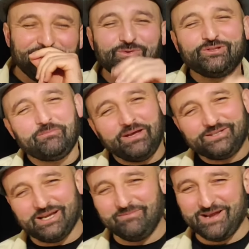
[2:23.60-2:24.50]
yüzde
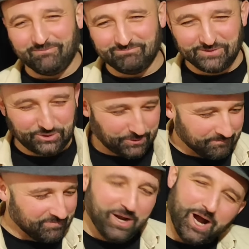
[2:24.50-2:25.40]
beş zam yapmış.
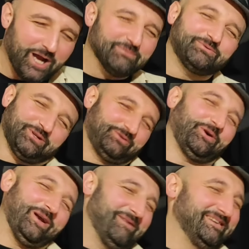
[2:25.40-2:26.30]
Ayıptır
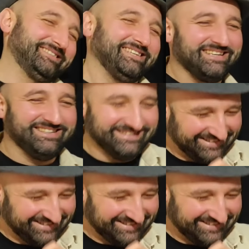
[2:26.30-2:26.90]
söylemesi.